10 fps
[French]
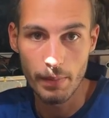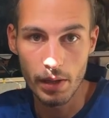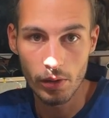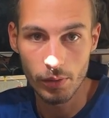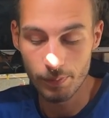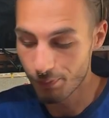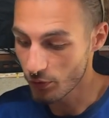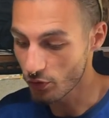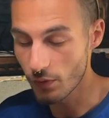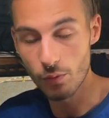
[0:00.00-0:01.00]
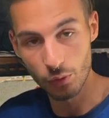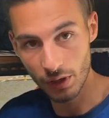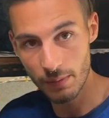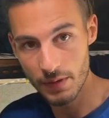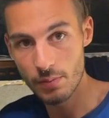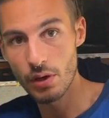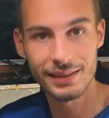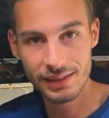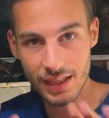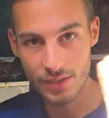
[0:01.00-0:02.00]
Mais euh, je vais vous montrer un petit peu
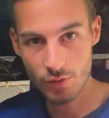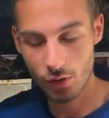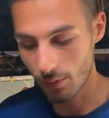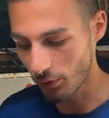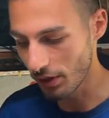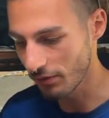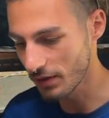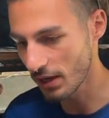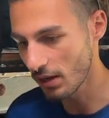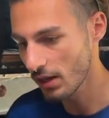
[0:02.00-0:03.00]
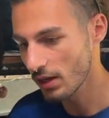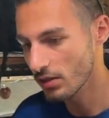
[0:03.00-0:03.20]
l'installation, comment on a fait ça.